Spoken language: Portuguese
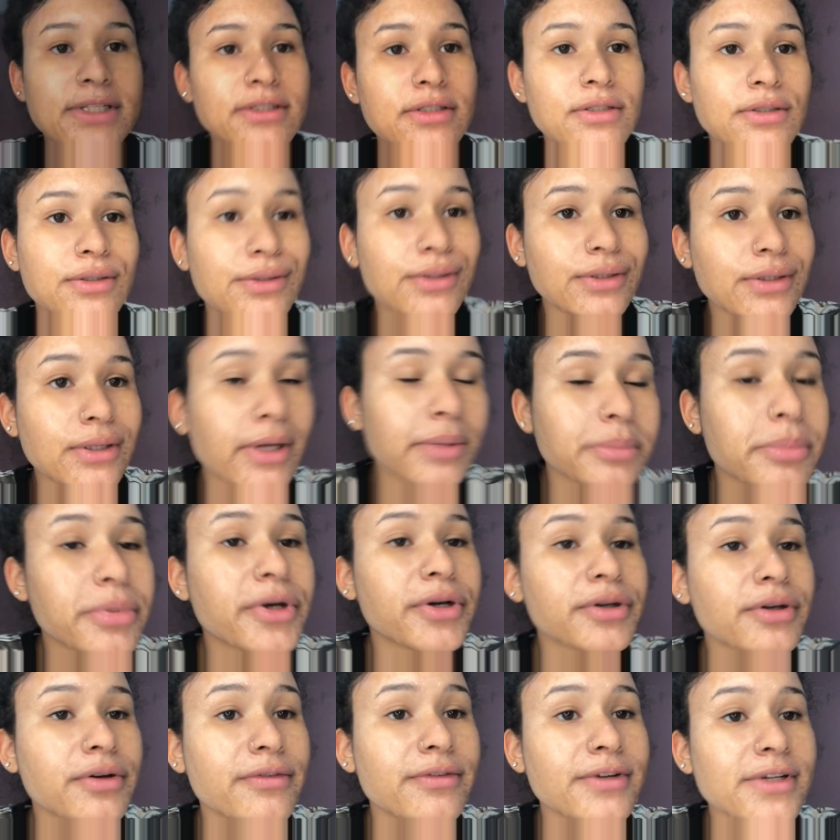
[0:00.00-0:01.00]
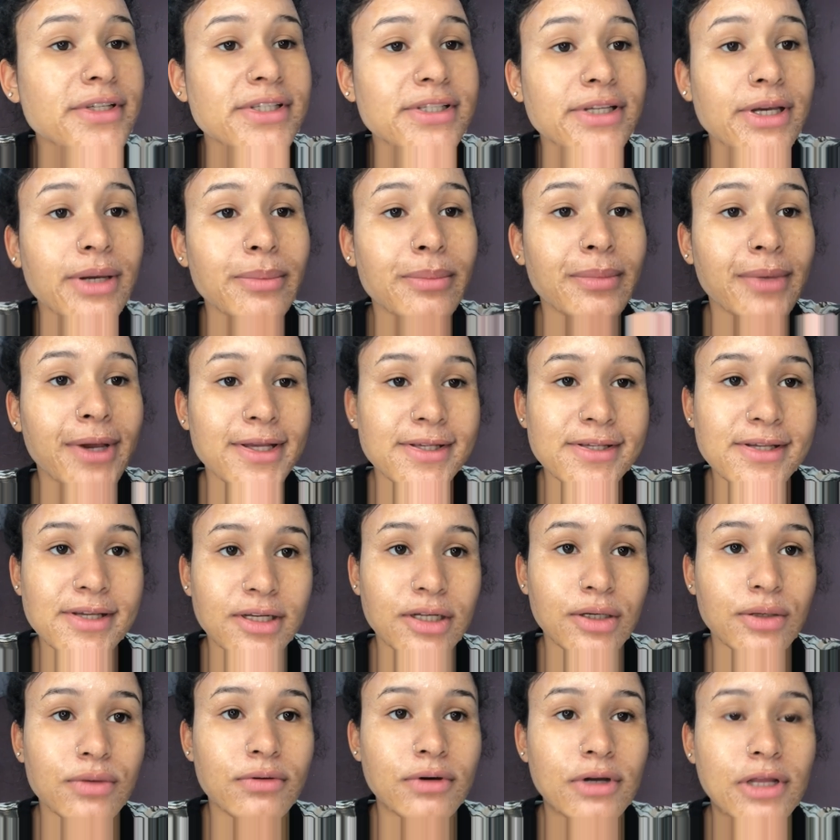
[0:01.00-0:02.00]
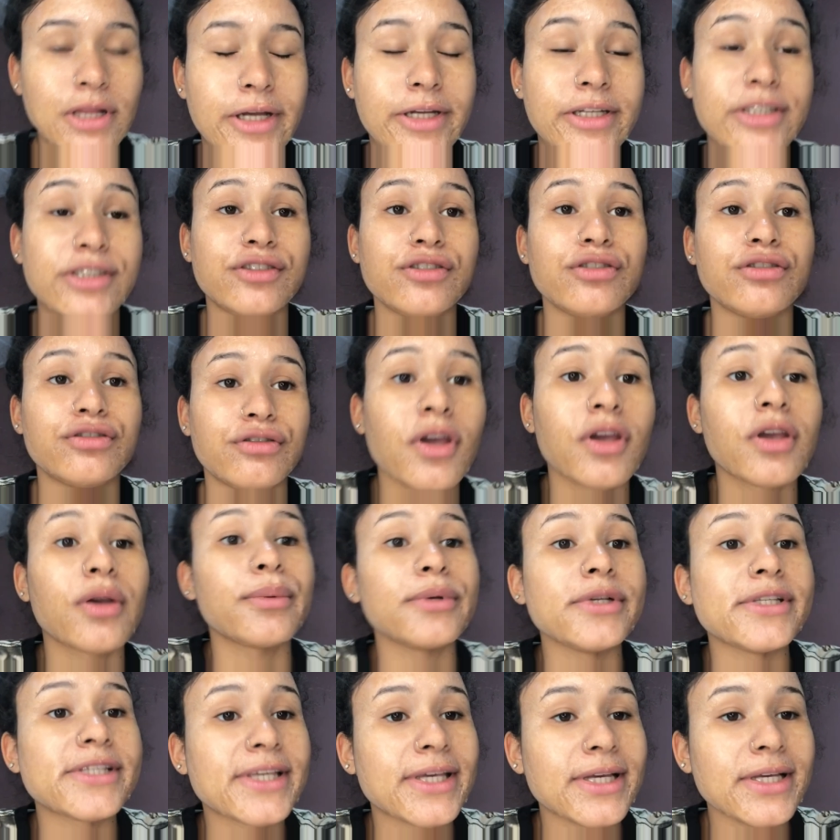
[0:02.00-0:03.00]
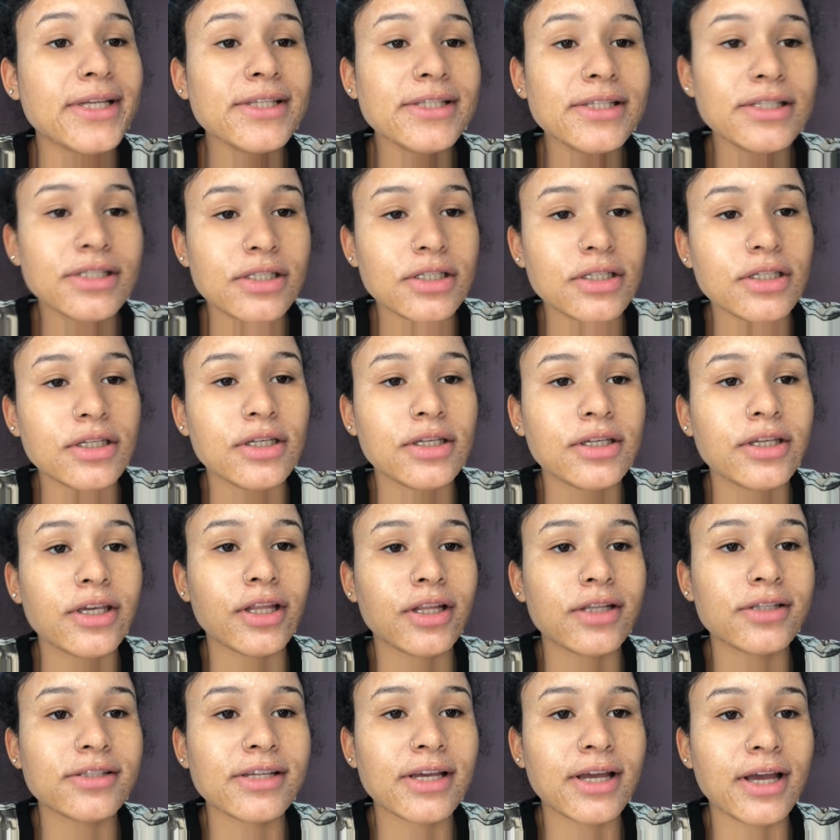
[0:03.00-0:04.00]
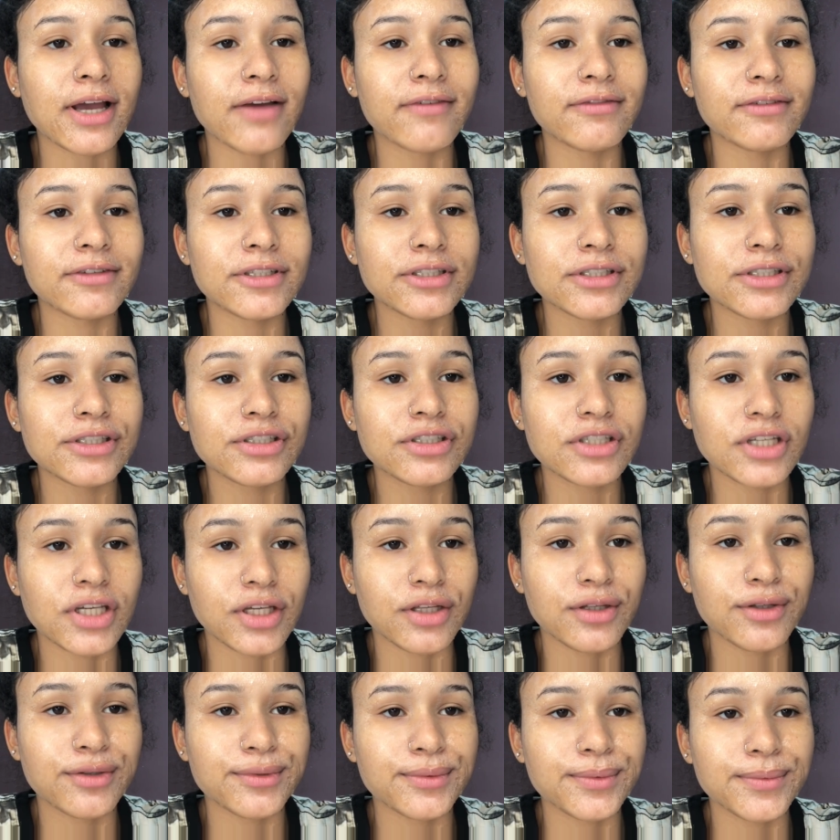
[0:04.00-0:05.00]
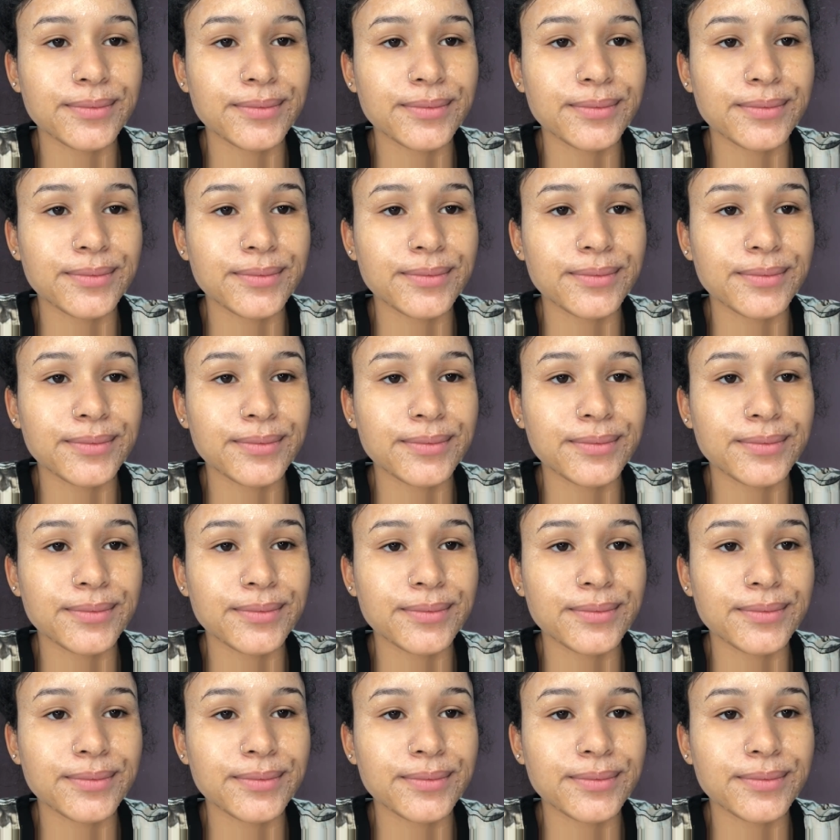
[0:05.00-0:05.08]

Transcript: tanto tempo que eu não fazia máscara com clara de ovo que eu esqueci que ela secava desse jeito.